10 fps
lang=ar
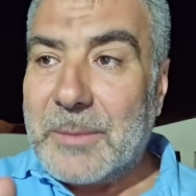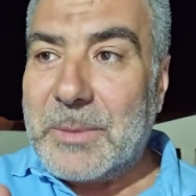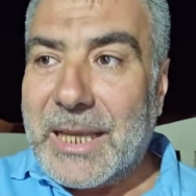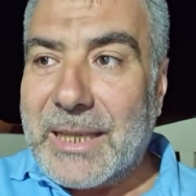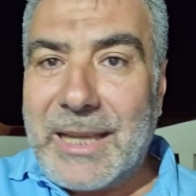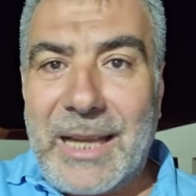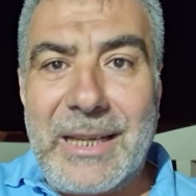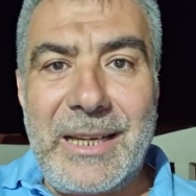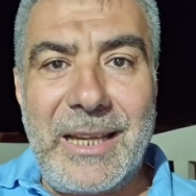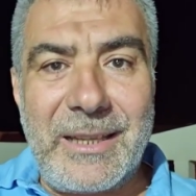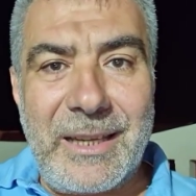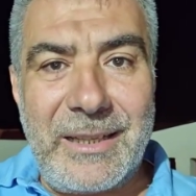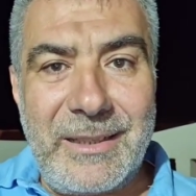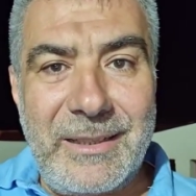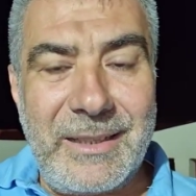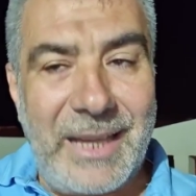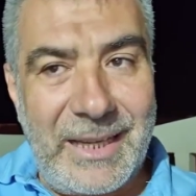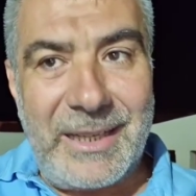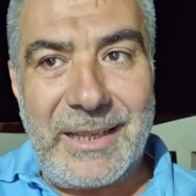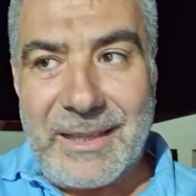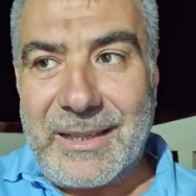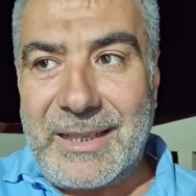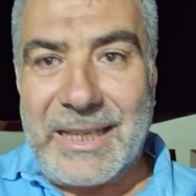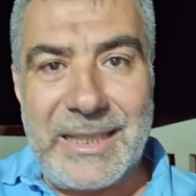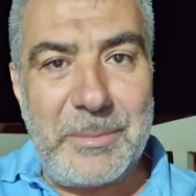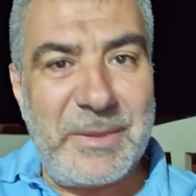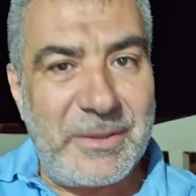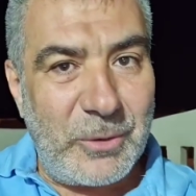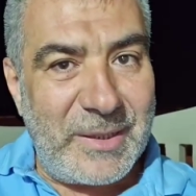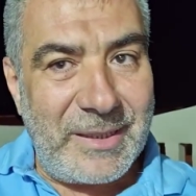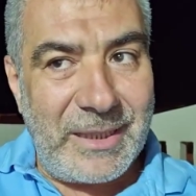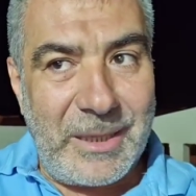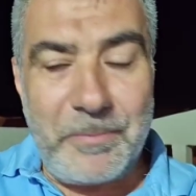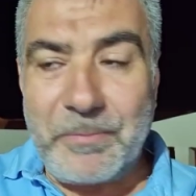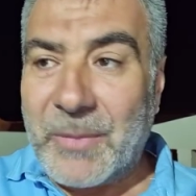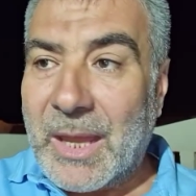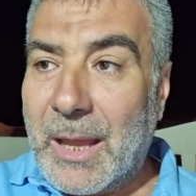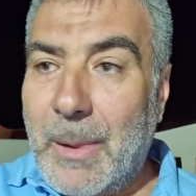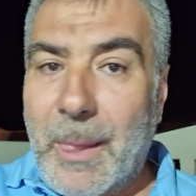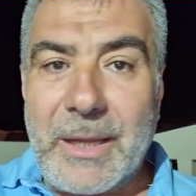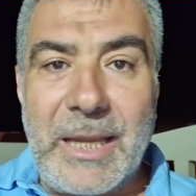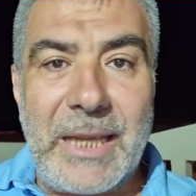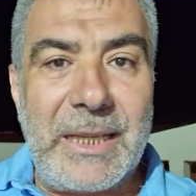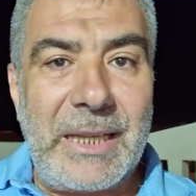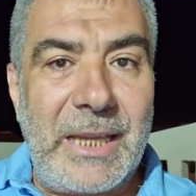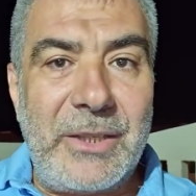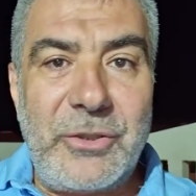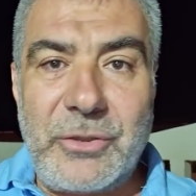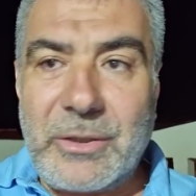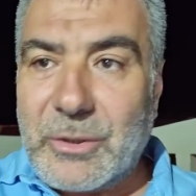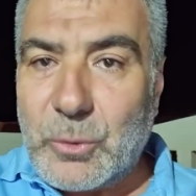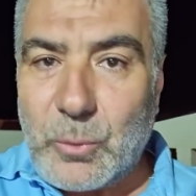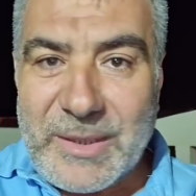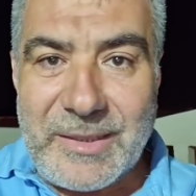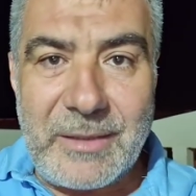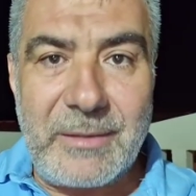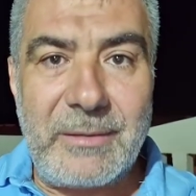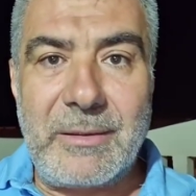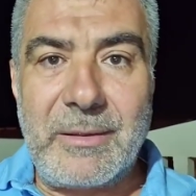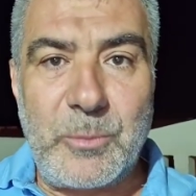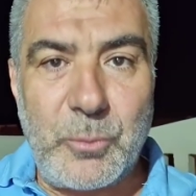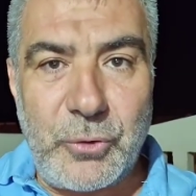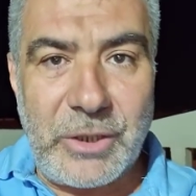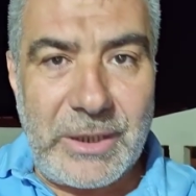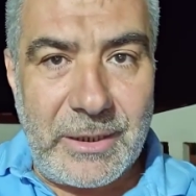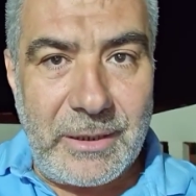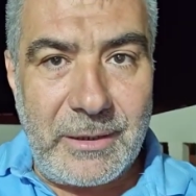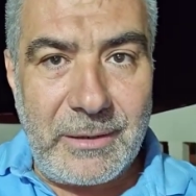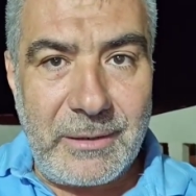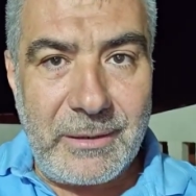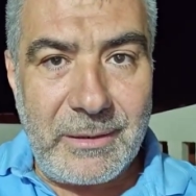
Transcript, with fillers: طب يا أخي على الأقل على الأقل النبي صلى الله عليه وسلم كان يعيش وسط مشركين